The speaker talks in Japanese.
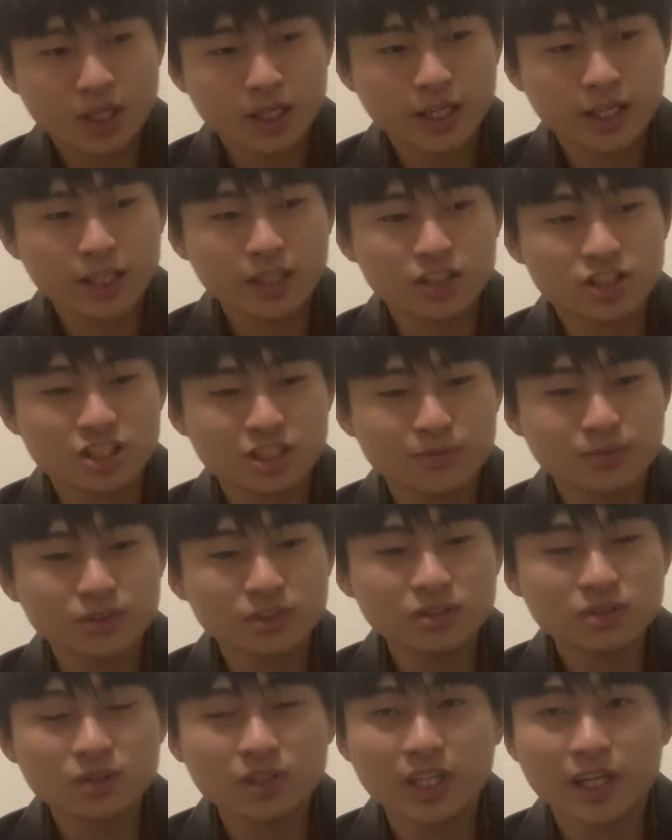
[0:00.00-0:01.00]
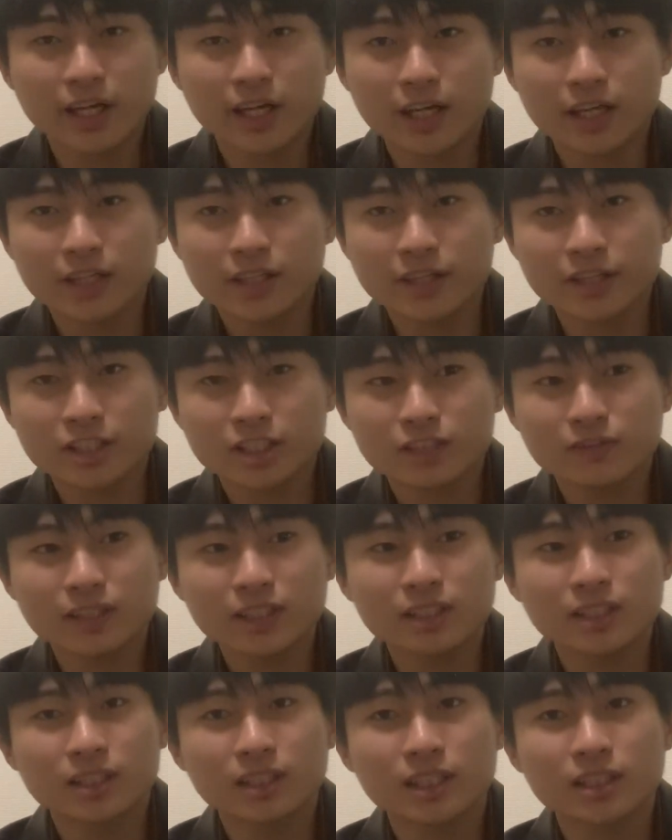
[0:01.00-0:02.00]
変、自分をね、偽っ
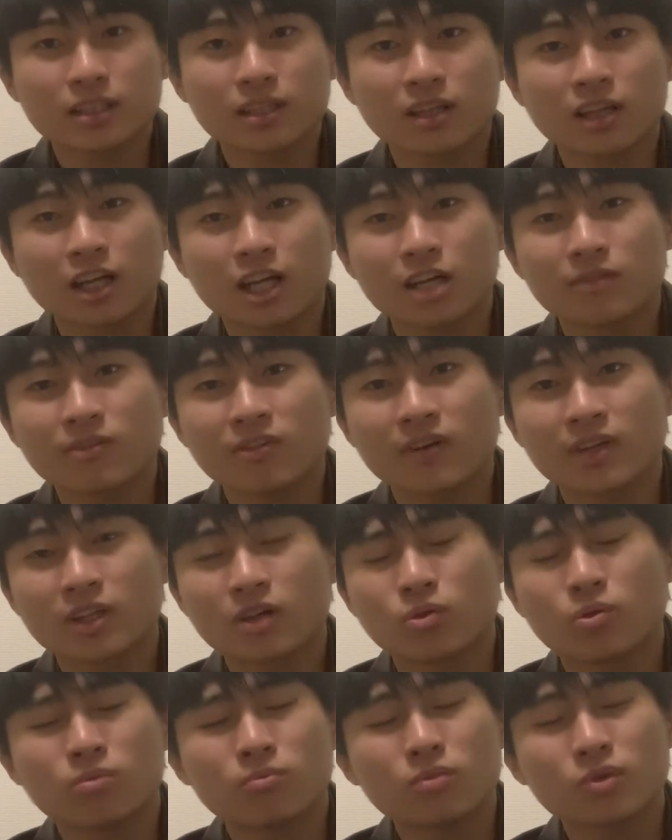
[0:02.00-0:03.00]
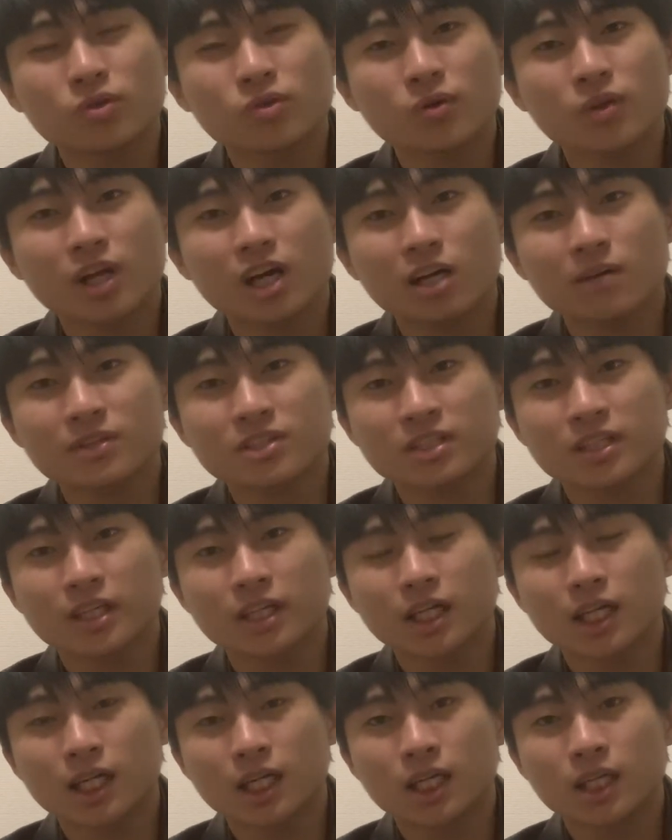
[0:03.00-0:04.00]
てできた仲間はね、本物の仲間じゃない
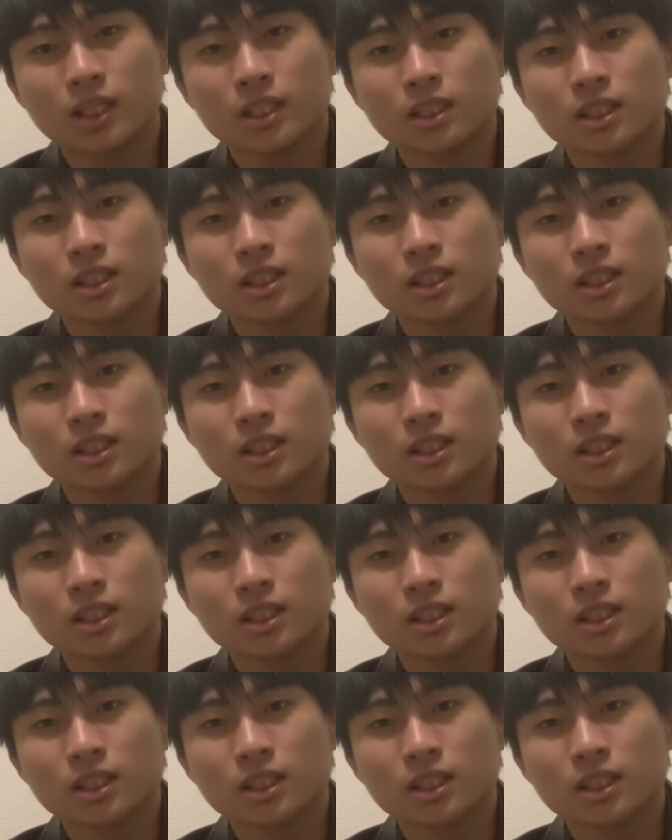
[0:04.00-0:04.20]
から。